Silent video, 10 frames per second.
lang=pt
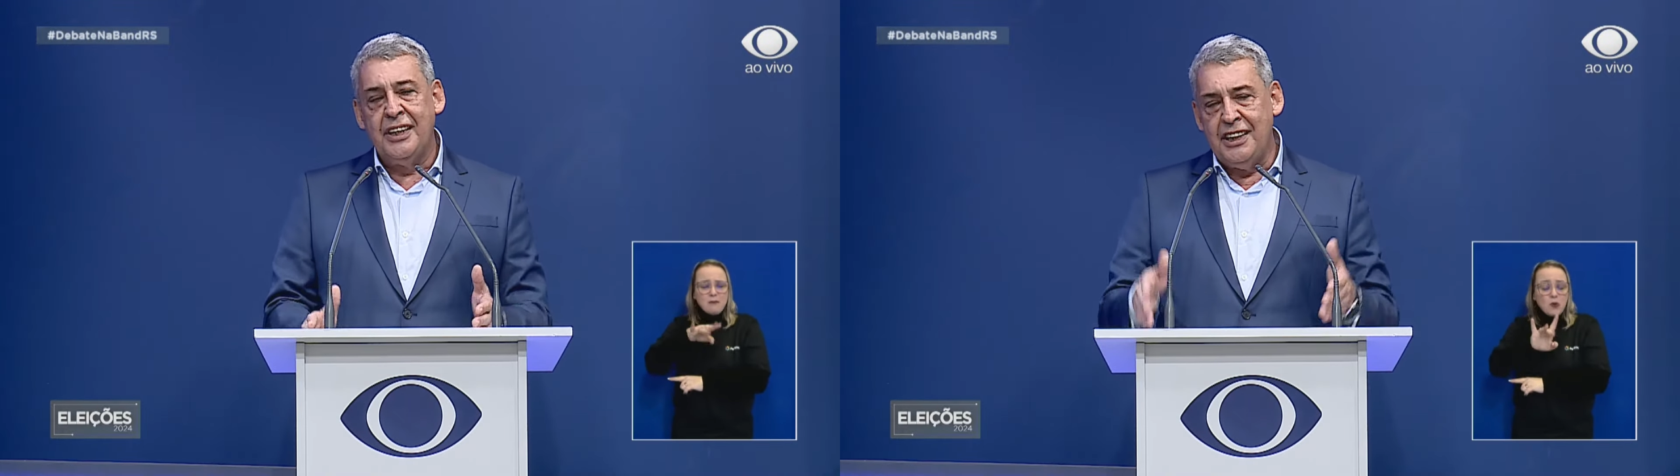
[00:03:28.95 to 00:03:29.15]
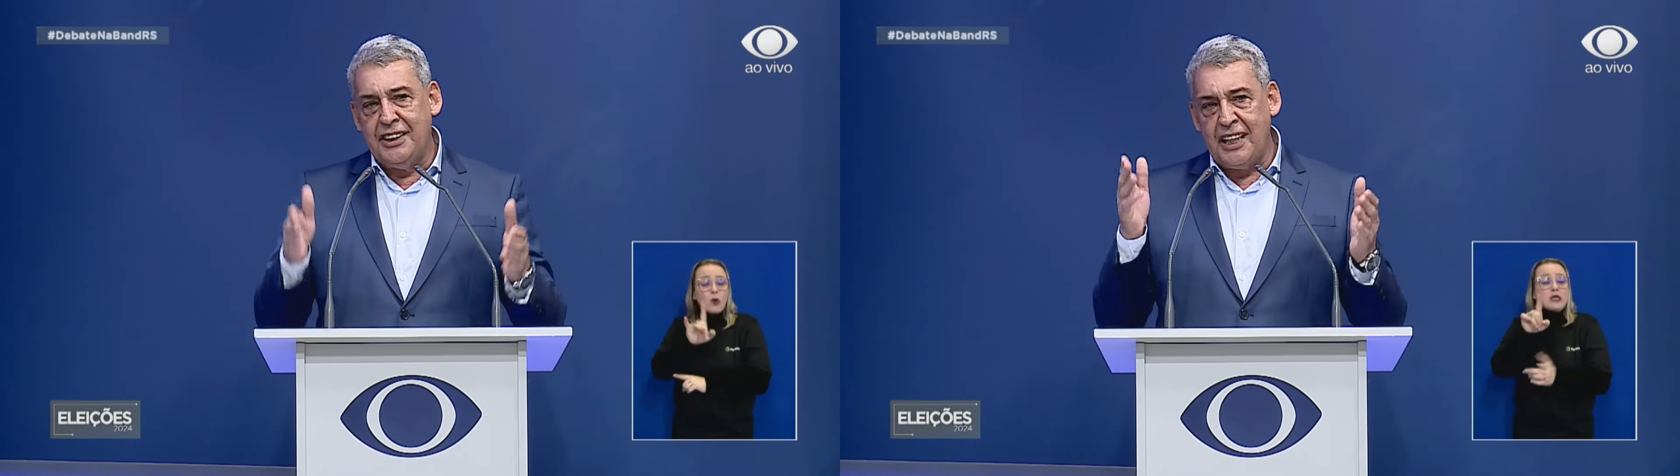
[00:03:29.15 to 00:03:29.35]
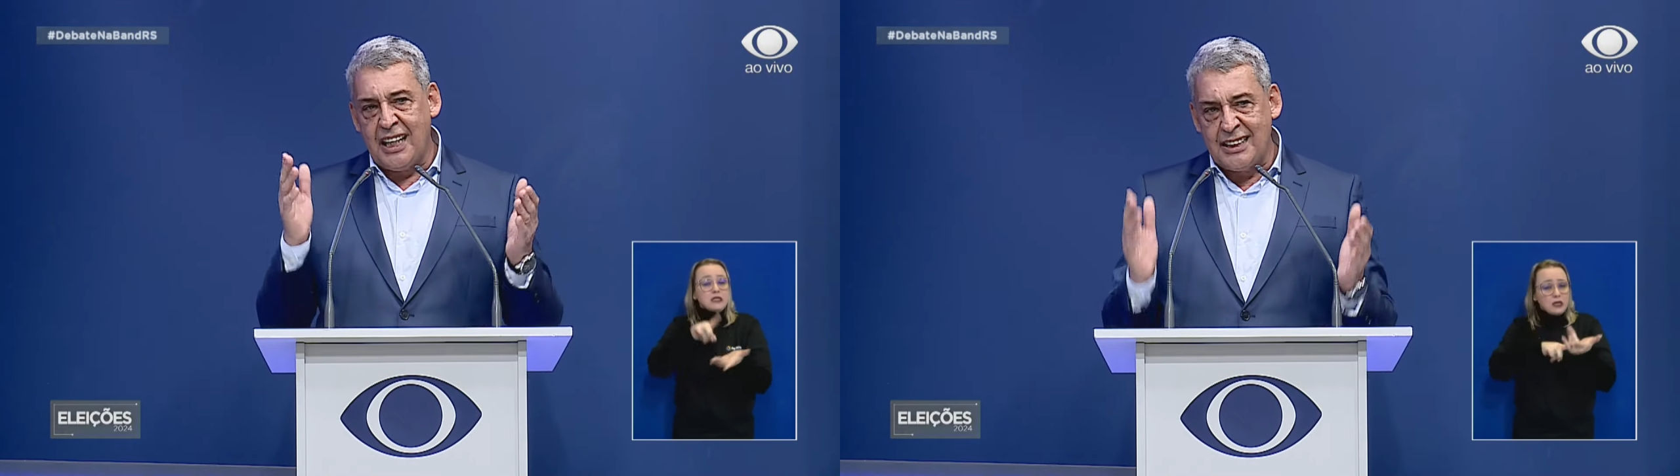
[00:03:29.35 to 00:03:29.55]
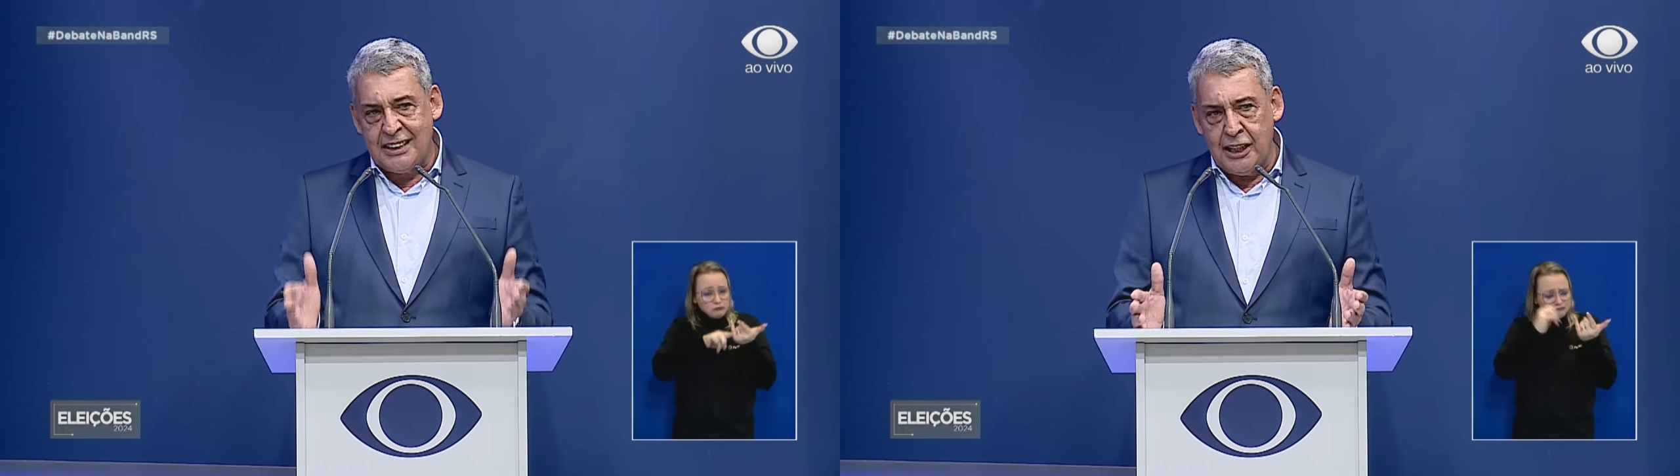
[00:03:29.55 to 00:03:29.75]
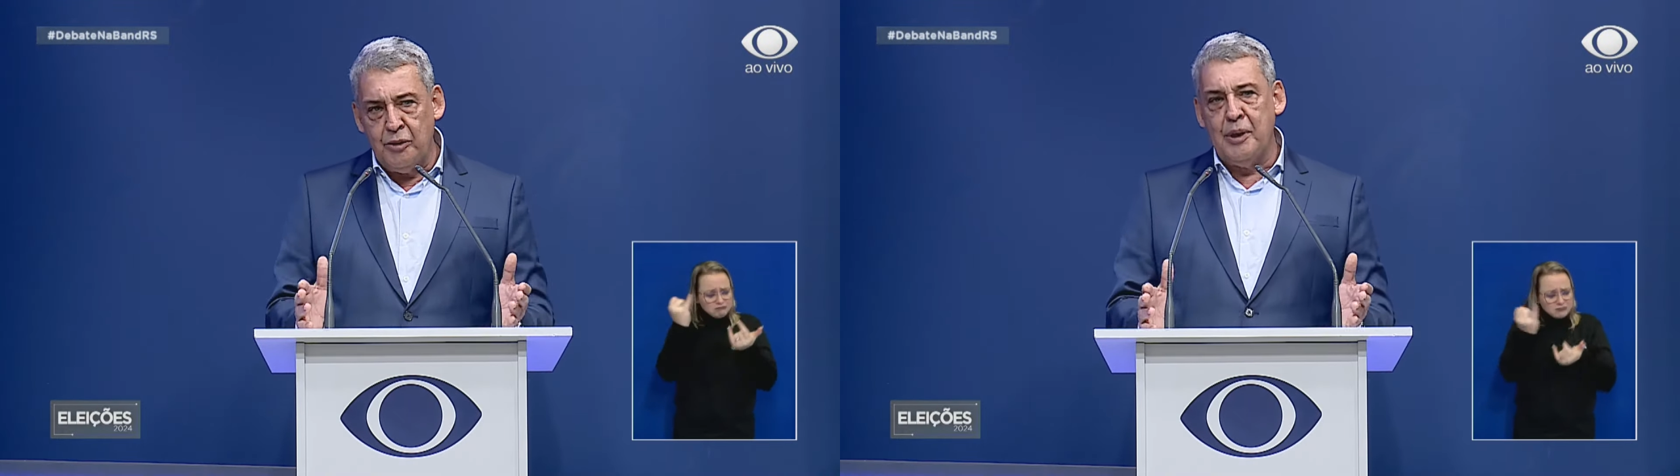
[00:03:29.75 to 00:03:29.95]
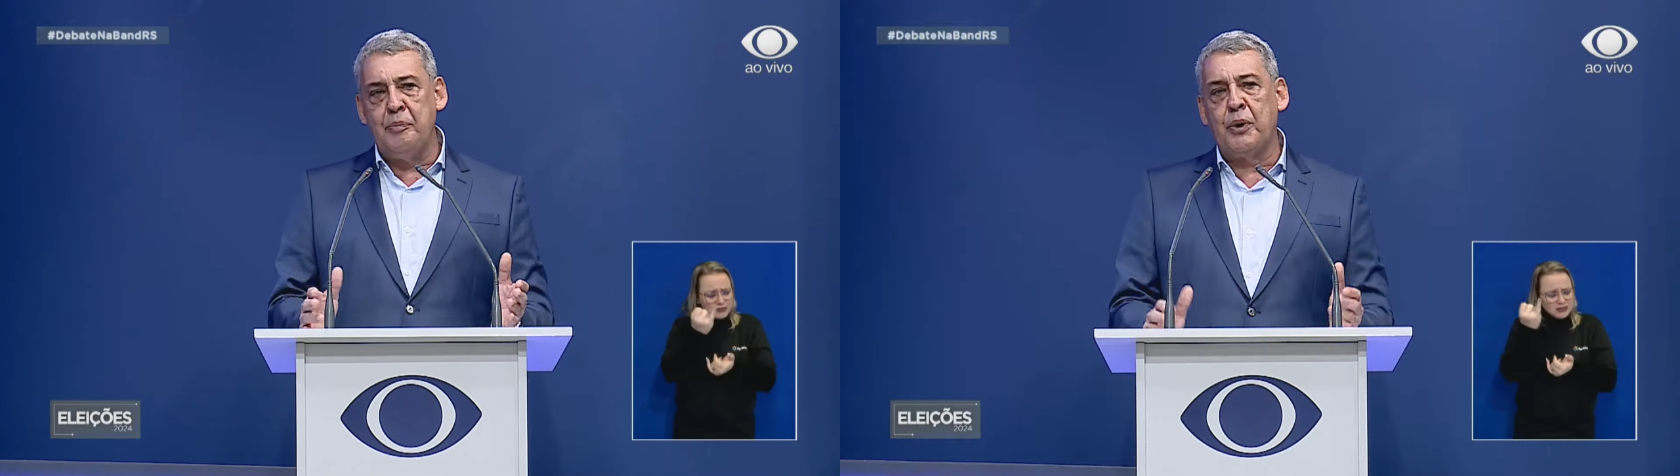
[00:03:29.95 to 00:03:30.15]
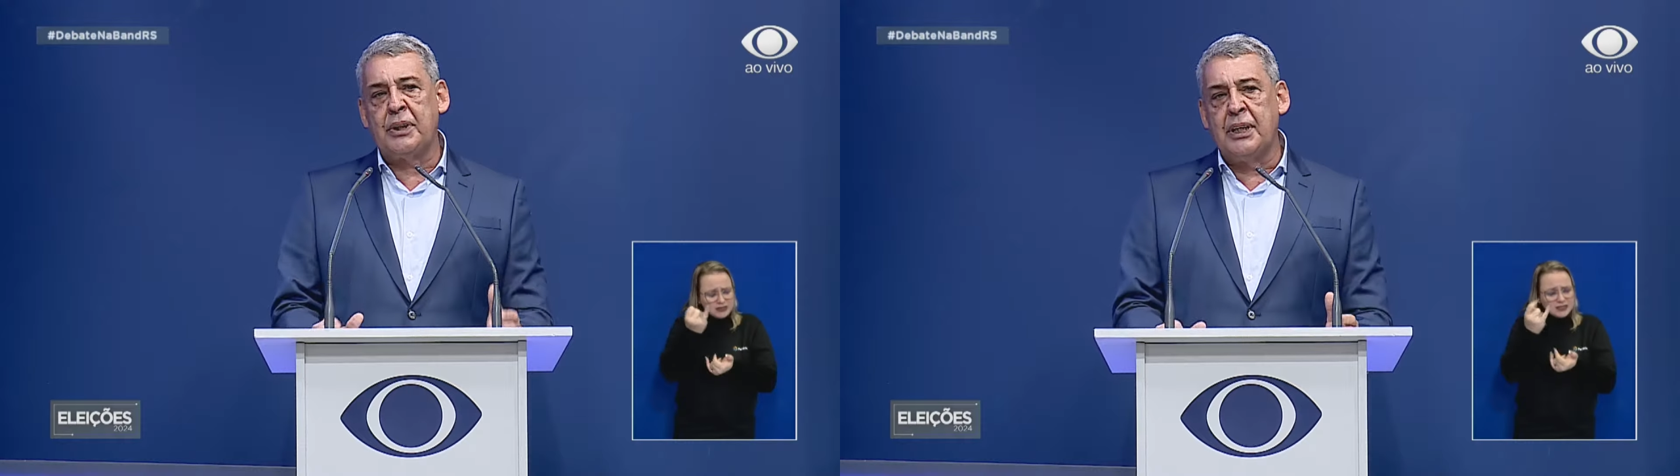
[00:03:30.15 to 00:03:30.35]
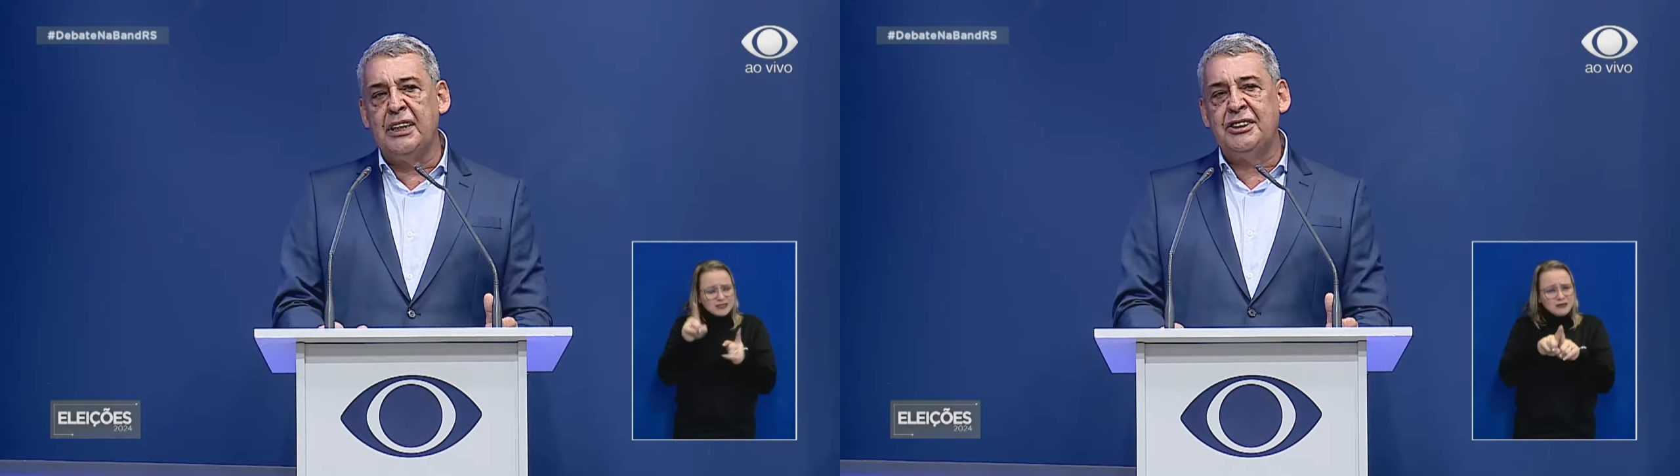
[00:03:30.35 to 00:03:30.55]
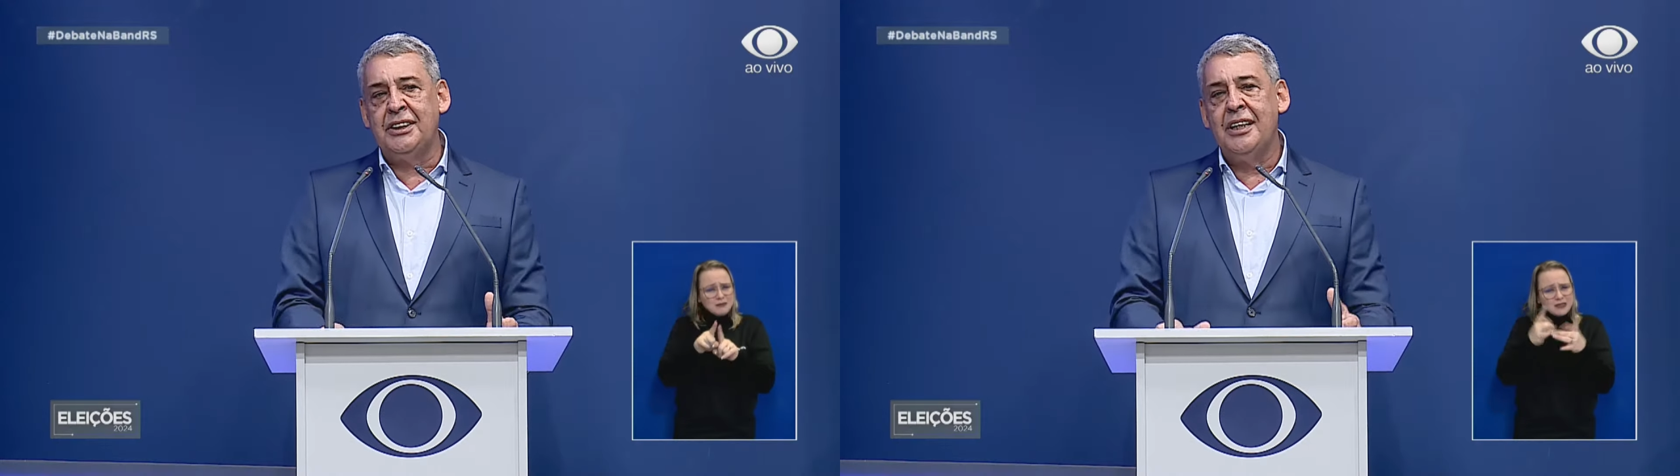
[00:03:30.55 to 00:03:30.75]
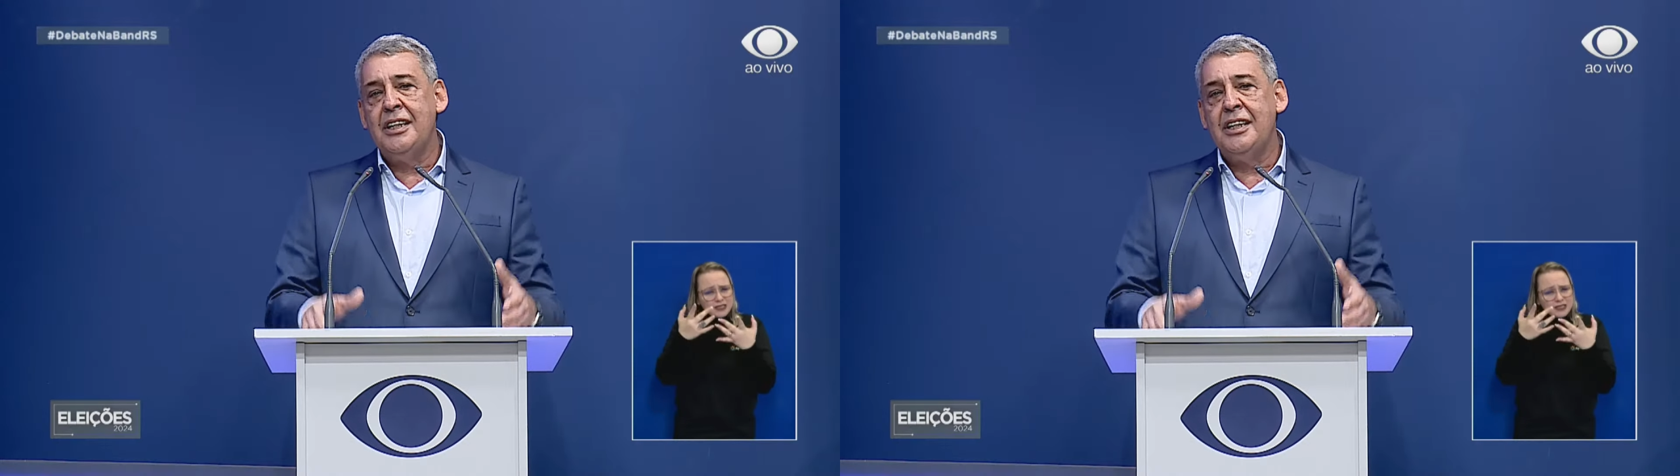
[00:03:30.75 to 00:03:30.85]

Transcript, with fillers: integração é importante,